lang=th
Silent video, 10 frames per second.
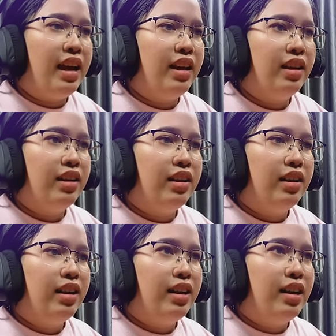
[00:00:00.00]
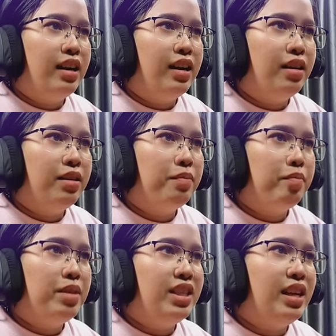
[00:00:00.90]
แฮะ
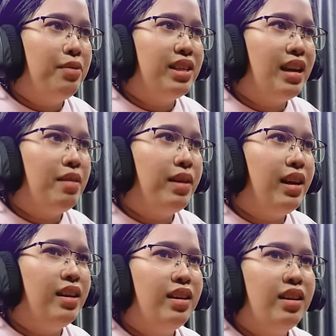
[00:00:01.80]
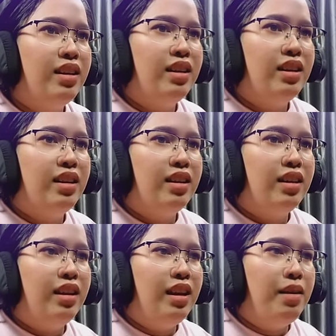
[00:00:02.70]
มีเชียร์เวอร์ชันนี้ไหม
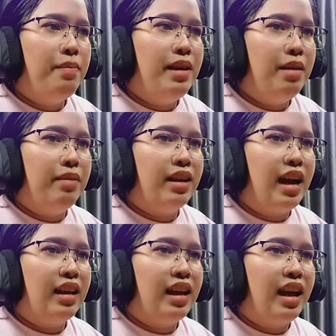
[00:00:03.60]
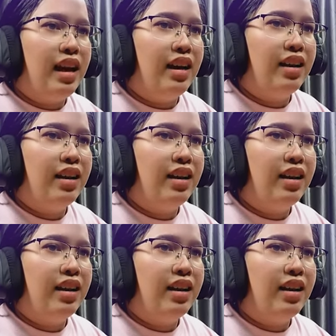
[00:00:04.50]
นี่ก็มีดเหมือนกันค่ะ